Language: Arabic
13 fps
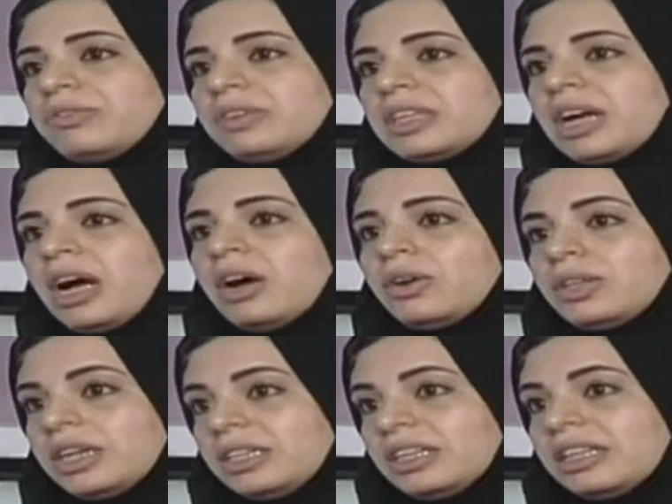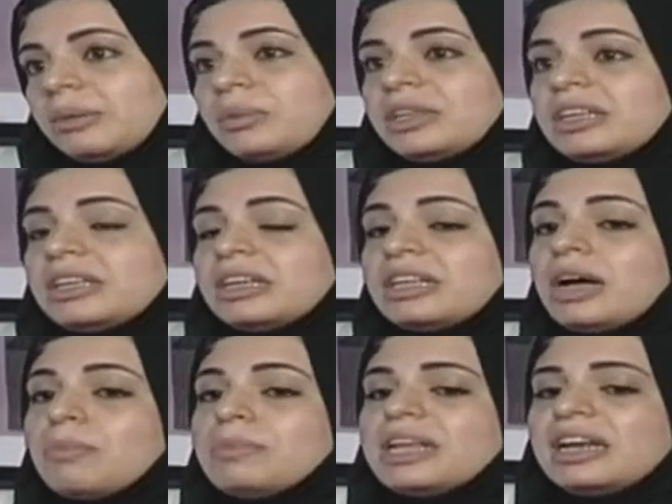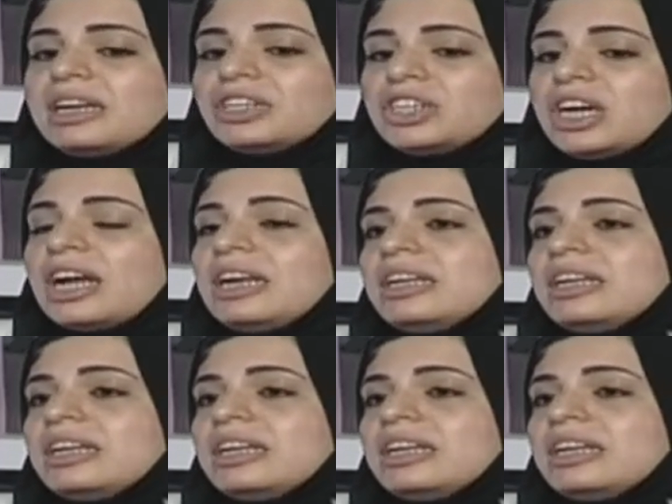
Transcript: في التعهد عندنا كمان حطيناها من الاشياء